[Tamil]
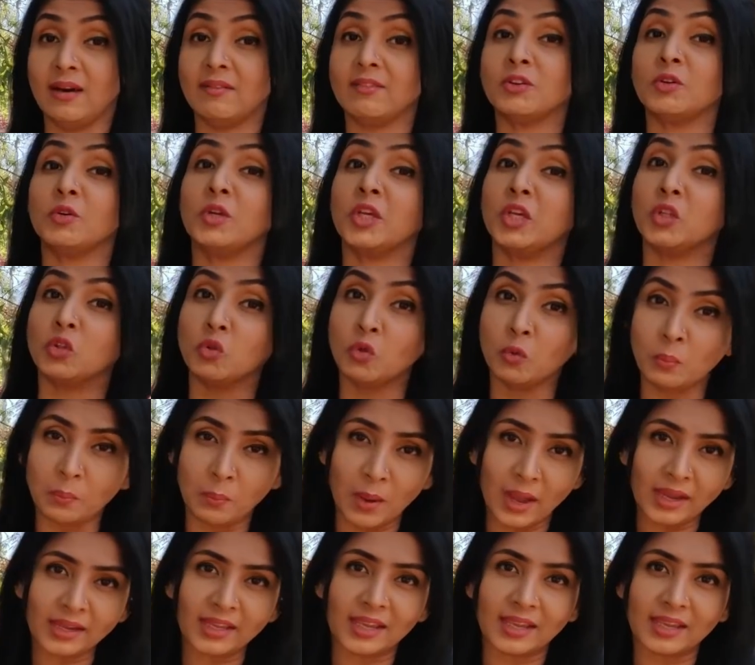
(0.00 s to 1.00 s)
அவருடைய
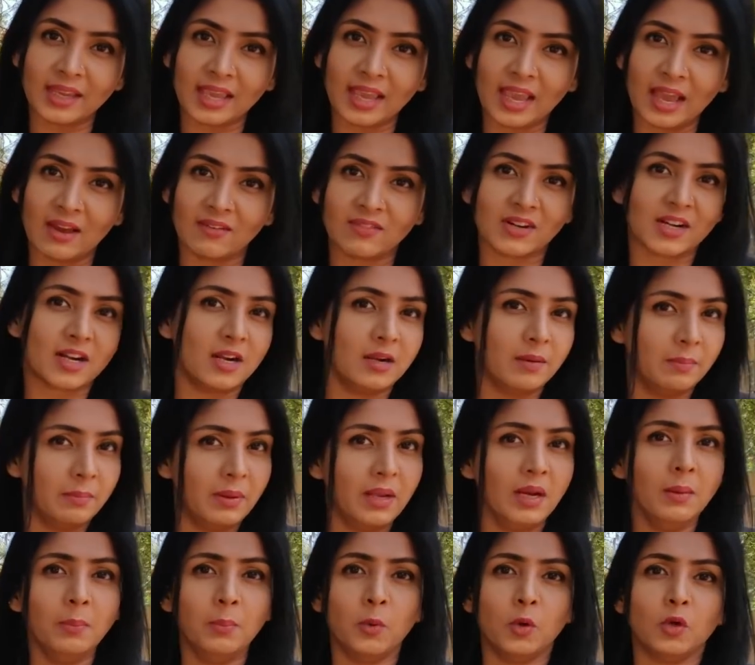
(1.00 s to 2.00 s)
துப்பாக்கிக்கே அவர்கள்
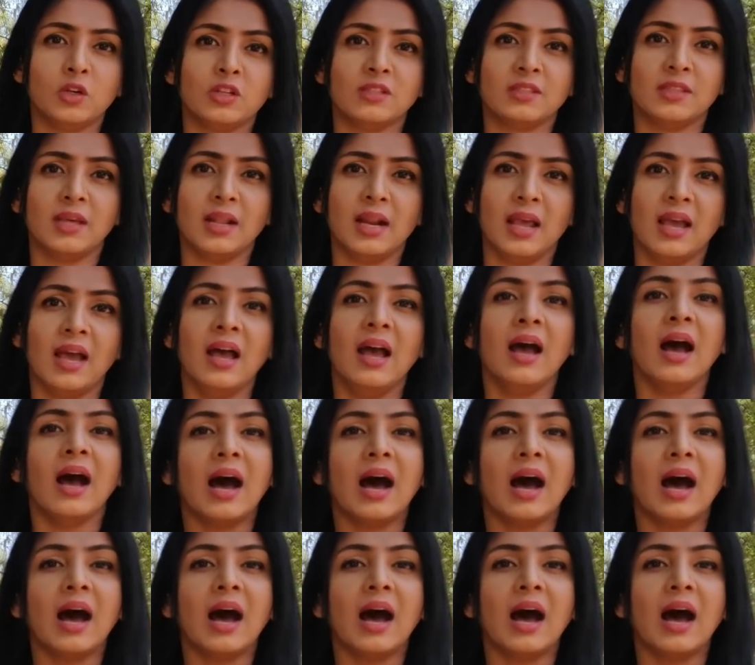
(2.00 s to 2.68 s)
பில் போட்டு தர